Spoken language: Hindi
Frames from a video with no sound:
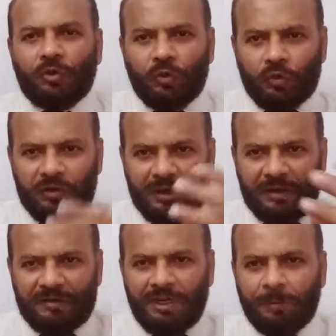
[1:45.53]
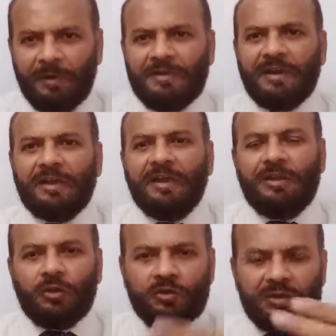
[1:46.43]
दूसरी की सीट पर
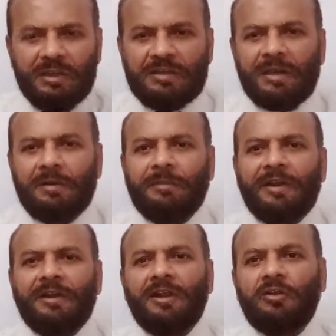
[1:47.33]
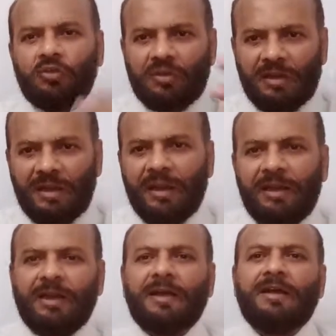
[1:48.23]
जाके दूसरी की जगह बैठ के दूसरे की
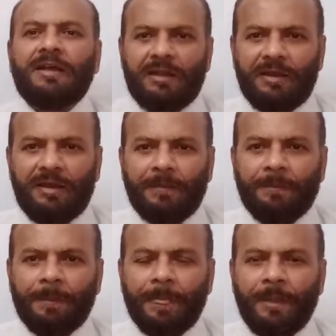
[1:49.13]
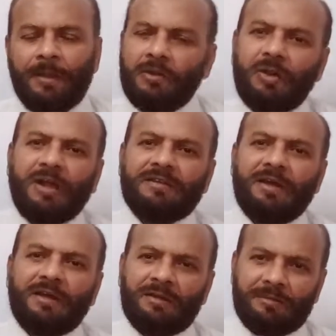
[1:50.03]
एनक लगा के देखें तो
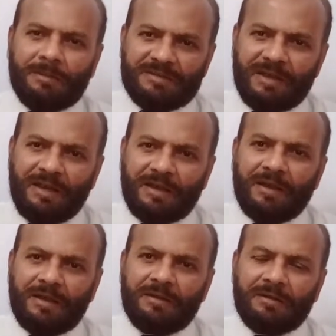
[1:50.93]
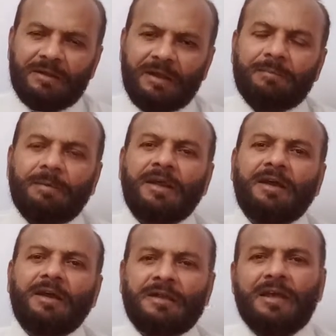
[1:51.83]
लिहाजा मसाइल का एक बड़ा
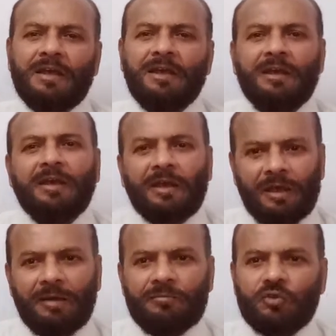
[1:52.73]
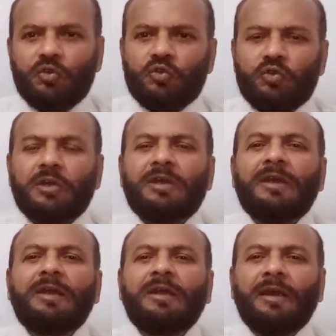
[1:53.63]
हल यही है कि हम दूसरे
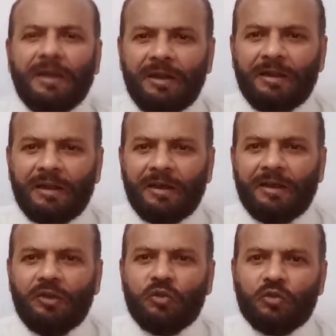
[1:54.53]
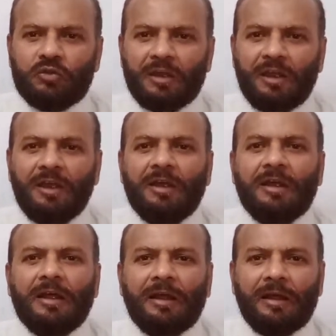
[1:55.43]
की एनक लगा के और दूसरे की
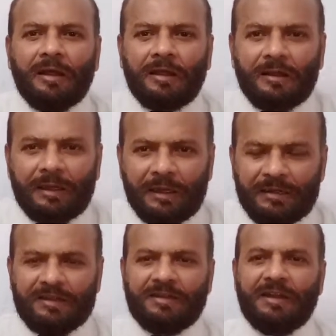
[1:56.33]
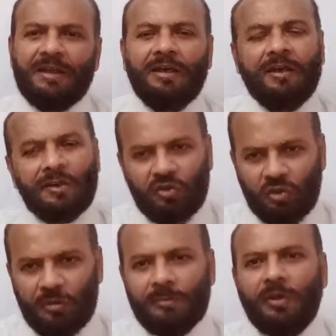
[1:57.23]
नज़र से देखें
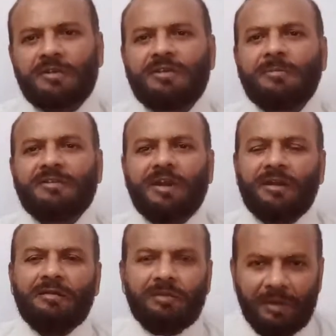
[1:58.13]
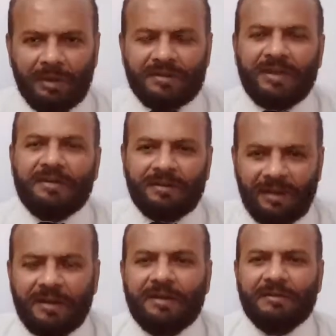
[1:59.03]
तो हम बहुत से मसाइल को आसानी से
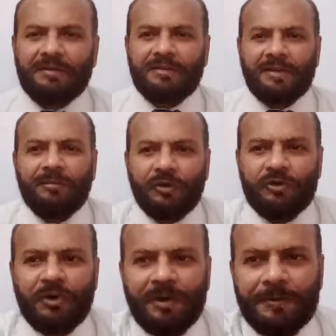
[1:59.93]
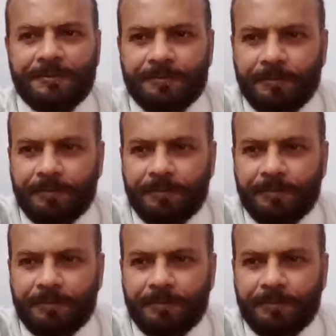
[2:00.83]
हल कर सकते हैं बहुत शुक्रिया